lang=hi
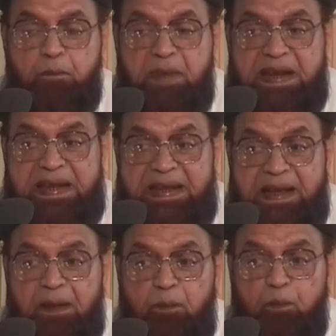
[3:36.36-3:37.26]

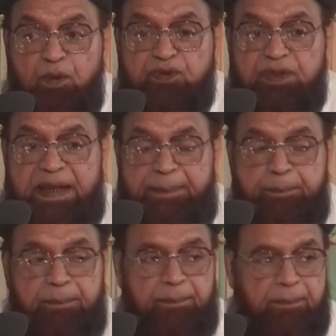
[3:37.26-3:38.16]
मिलियन
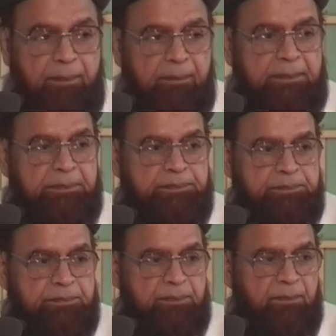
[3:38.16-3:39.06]
मुस्लिम
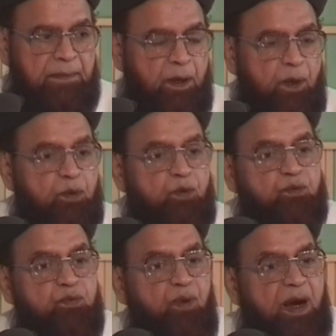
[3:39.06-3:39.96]
तो
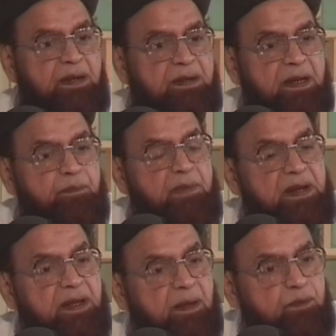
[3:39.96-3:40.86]
200
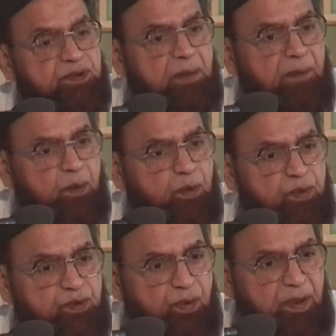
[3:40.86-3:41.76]
मिलियन मुसलमानों को
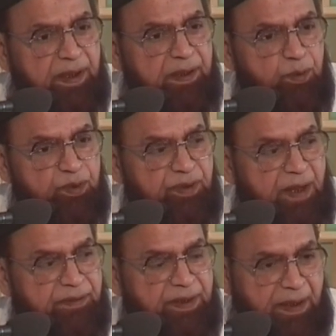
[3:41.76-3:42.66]
छोड़कर
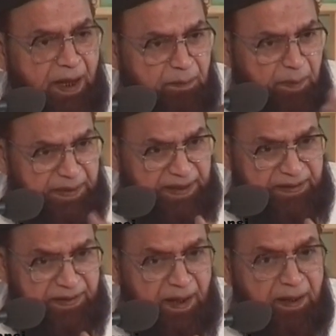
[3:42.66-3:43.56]
हिंदुस्तान से एक आदमी
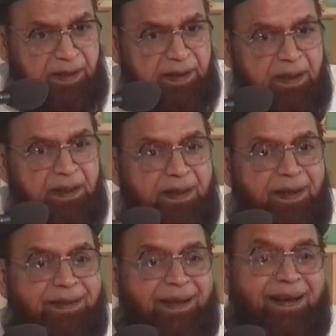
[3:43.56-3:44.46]
पचास हजार का टिकट
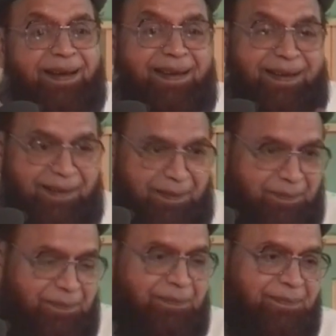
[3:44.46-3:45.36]
लेकर यहां आया
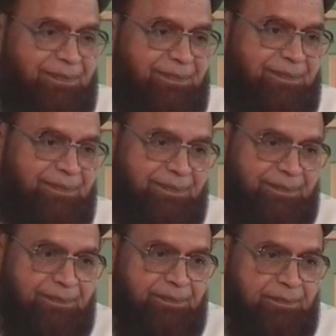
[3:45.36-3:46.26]

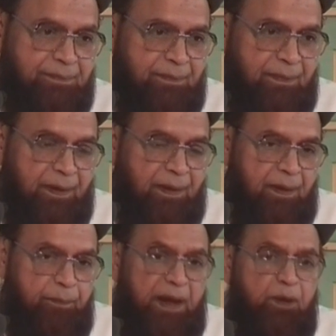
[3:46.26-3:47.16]

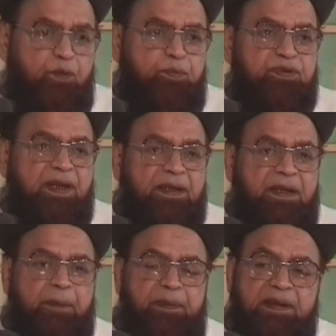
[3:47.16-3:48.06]
पहले तो पूछ रहे हैं ये
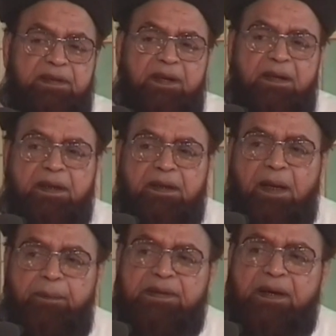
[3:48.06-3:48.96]
कि पचास हजार टिकट
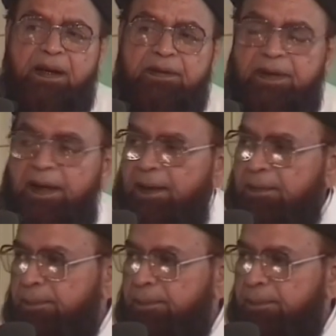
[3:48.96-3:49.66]
का पैसा कहां से आया